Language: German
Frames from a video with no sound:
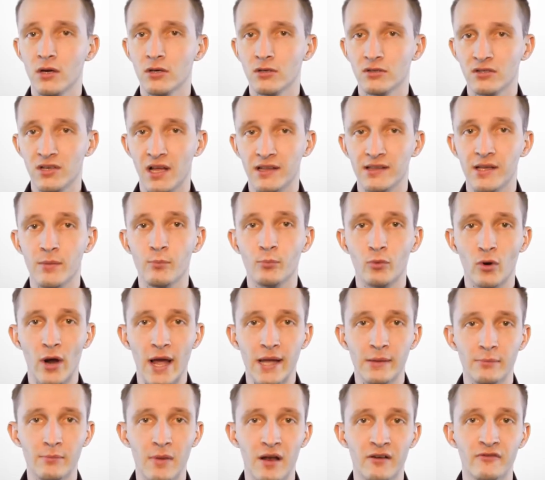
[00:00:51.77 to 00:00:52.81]
Statt den
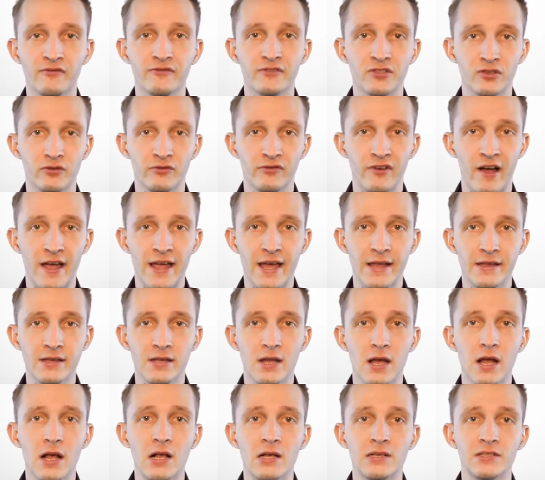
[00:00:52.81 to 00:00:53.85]
Pride Month zu feiern,
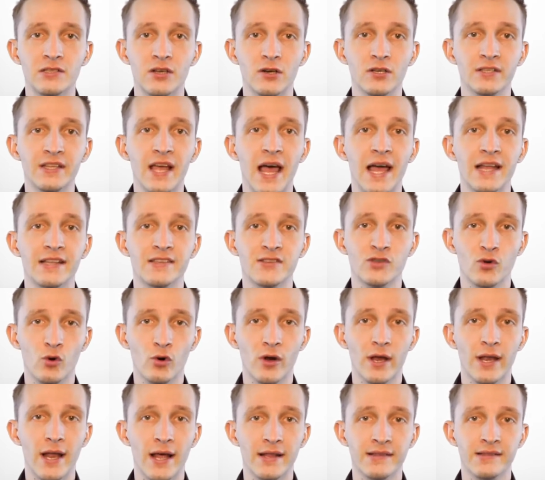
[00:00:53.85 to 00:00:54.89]
sollte ein
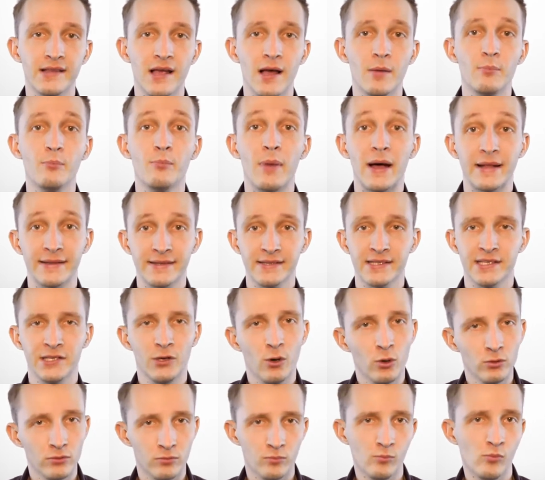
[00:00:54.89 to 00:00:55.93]
sogenannter
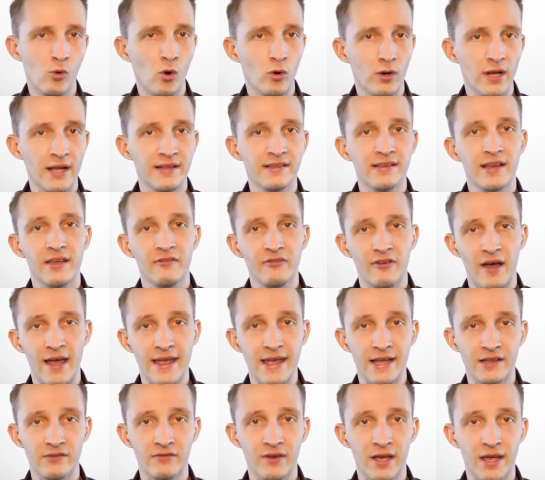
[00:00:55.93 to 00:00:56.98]
Patriotenmonat
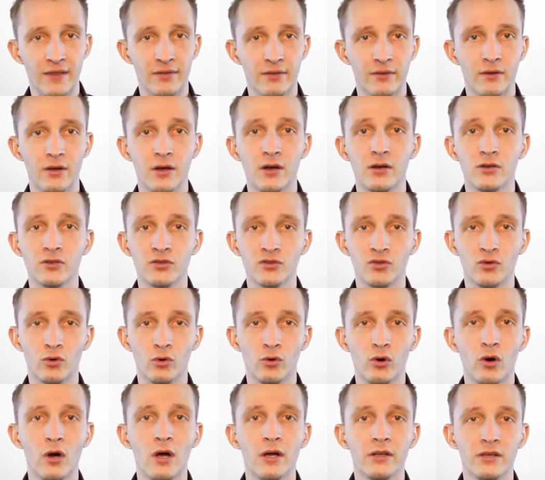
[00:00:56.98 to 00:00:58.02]
gefeiert werden,
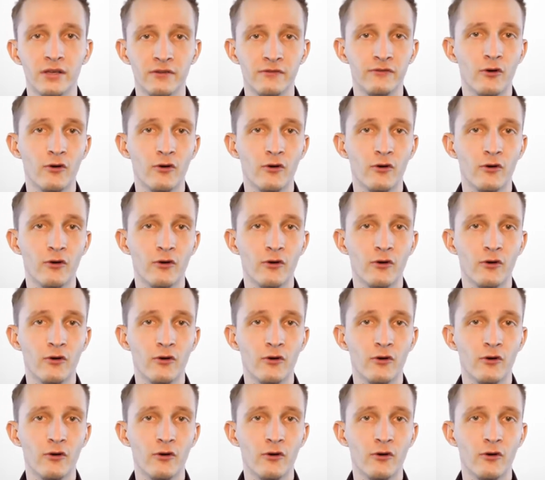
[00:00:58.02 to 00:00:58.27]
so die